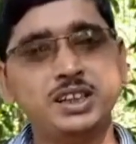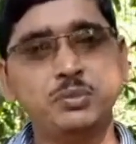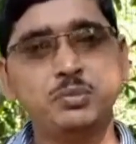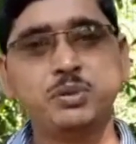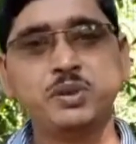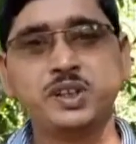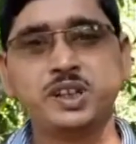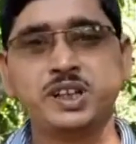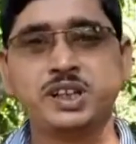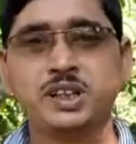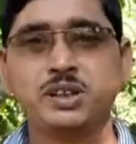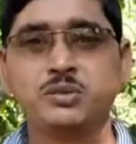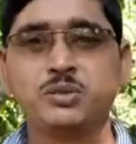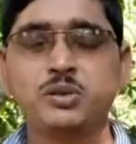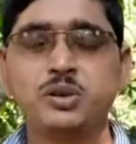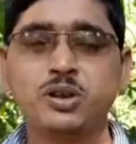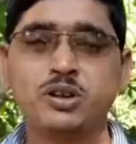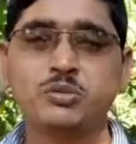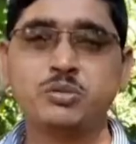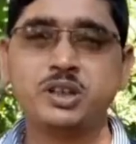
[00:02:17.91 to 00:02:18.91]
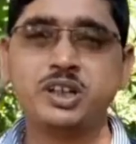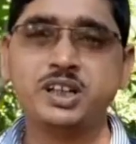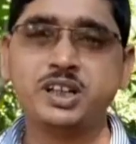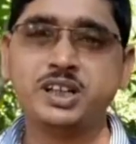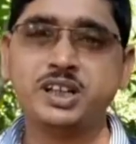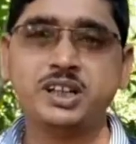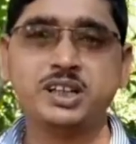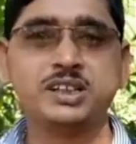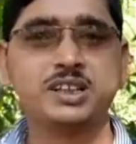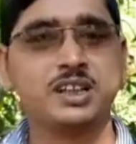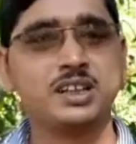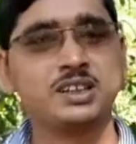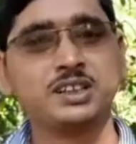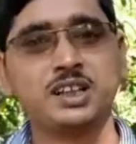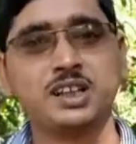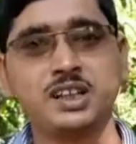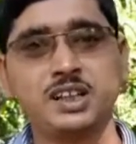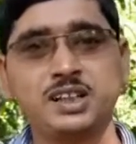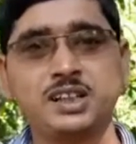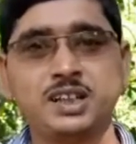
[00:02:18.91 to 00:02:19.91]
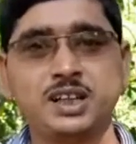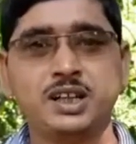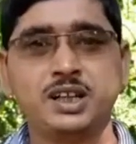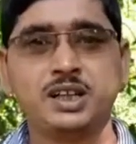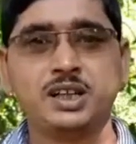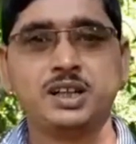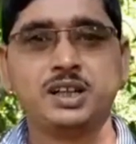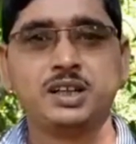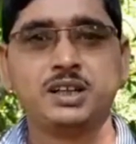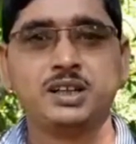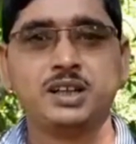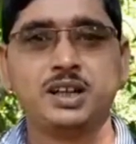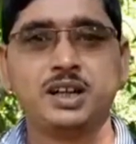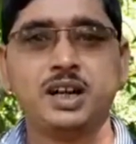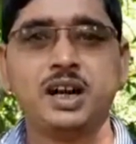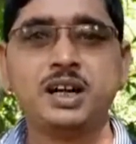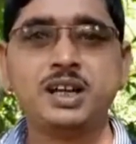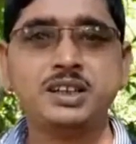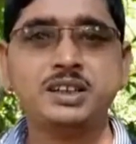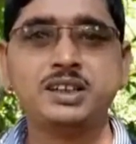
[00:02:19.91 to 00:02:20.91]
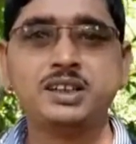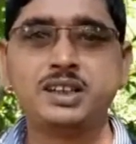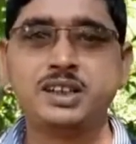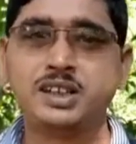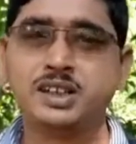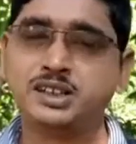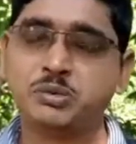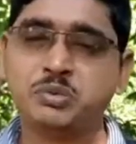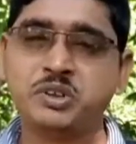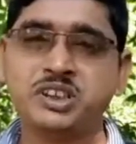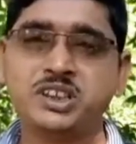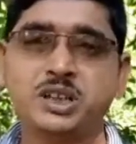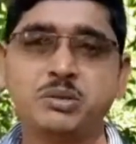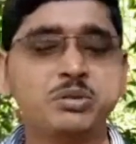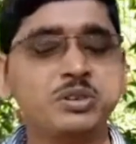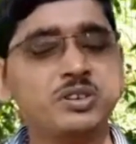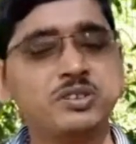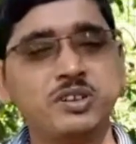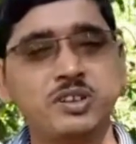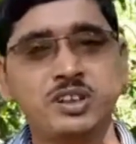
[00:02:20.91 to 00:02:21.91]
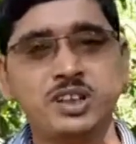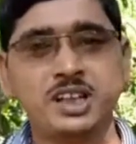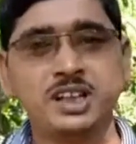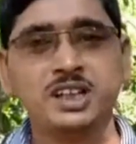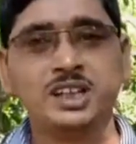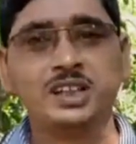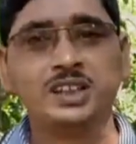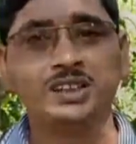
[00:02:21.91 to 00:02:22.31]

যে ফোনে কোনো রকম ইন্টারনেট কানেকশান নেই আগের দিনের যে ফিচার ফোনগুলি